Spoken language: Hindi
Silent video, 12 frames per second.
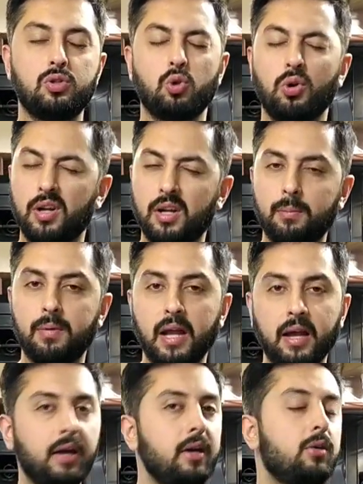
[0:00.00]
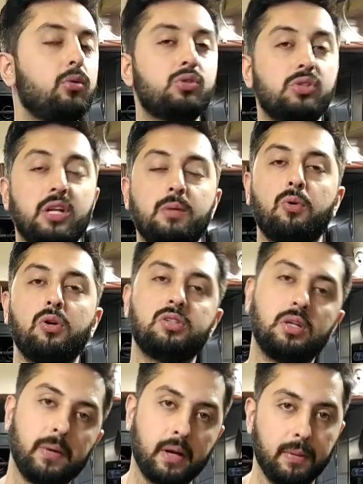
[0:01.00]
छोटी क्लिप बनाएंगे कुछ नए नए
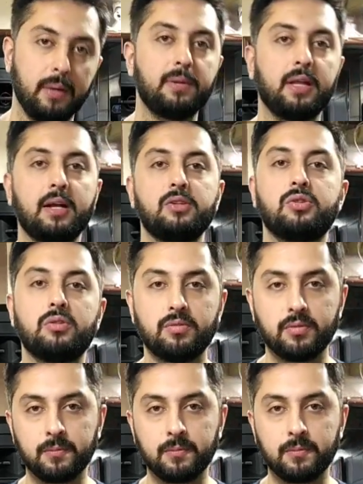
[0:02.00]
मॉडल्स के बारे में ही बताएंगे सिर्फ